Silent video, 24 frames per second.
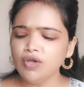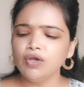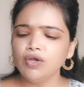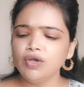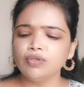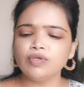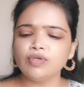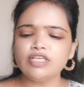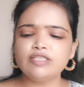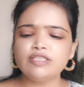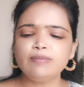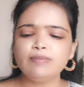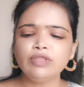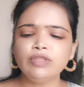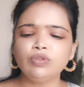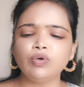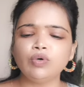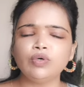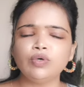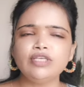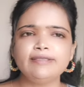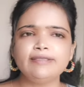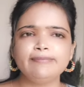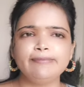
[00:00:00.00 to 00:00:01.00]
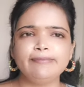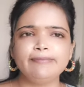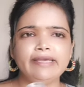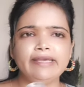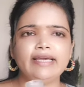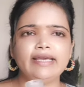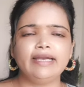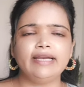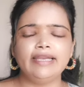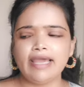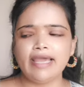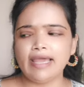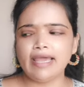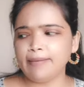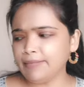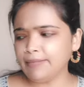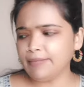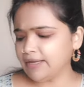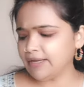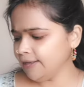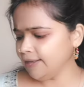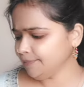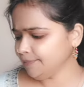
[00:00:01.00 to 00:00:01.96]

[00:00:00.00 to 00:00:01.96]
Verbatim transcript: तो इसमें दो स्प्रे कर लिया है मैंने